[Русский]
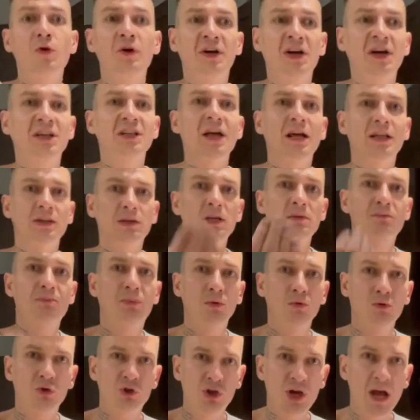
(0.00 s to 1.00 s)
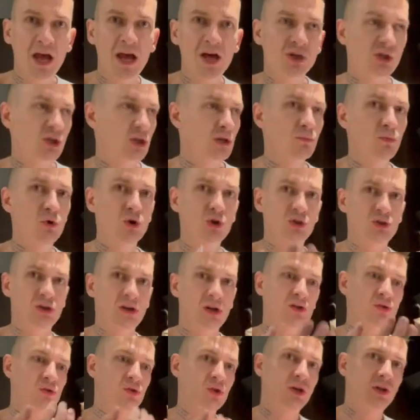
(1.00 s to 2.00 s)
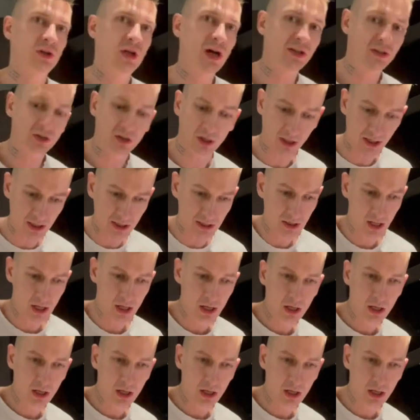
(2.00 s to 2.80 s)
И когда ты получаешь, ты можешь сразу это открыть,